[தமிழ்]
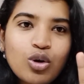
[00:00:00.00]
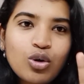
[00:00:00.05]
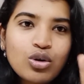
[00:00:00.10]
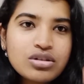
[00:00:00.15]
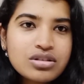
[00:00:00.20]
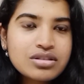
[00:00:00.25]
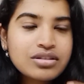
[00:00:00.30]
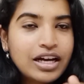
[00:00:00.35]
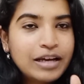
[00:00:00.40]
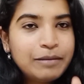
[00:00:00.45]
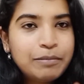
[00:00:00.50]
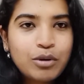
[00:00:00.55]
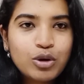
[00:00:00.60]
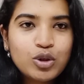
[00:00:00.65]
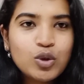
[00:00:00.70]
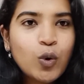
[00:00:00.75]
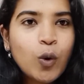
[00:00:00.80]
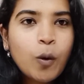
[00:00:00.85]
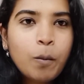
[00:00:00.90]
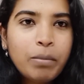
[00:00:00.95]
கோர்ஸ் தான் இப்போ
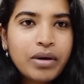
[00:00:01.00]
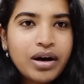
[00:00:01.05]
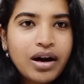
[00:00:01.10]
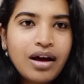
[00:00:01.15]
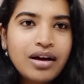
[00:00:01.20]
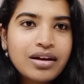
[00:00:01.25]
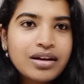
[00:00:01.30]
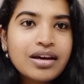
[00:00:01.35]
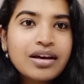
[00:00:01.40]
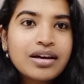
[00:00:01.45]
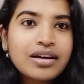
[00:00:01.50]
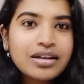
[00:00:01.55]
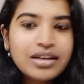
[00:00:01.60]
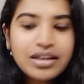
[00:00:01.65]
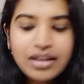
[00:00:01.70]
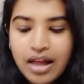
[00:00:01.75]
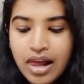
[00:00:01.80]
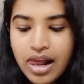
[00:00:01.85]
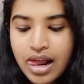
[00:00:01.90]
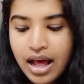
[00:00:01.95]
வந்து ஓப்பனாக இருக்குது
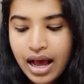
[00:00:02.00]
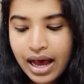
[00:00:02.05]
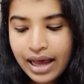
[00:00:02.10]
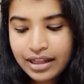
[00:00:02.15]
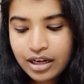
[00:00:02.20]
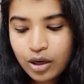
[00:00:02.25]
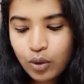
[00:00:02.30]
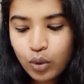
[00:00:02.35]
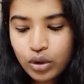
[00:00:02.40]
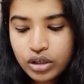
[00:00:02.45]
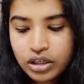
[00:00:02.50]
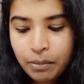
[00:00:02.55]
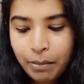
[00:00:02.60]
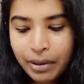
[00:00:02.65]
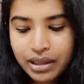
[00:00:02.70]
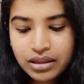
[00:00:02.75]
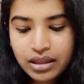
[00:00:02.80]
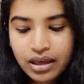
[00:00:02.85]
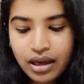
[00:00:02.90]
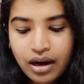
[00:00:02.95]
அதில் ஒன்று
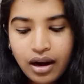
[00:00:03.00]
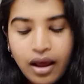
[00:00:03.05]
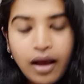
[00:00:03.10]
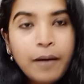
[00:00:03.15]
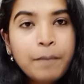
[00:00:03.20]
பார்த்தீங்கன்னா